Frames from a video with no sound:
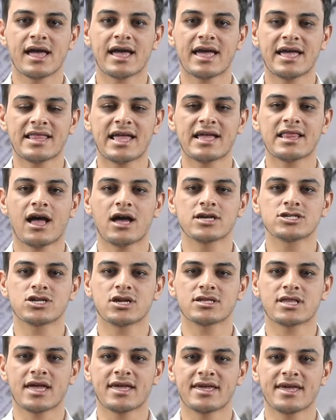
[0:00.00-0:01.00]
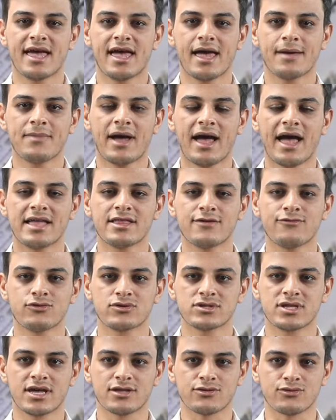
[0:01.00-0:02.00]
خلال عشرة أيام حال
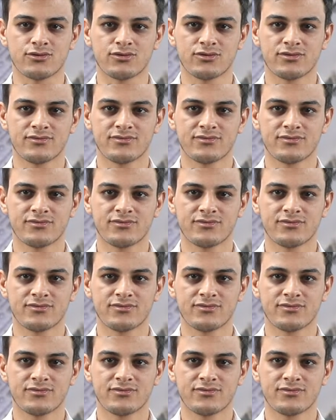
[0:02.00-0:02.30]
فقدانه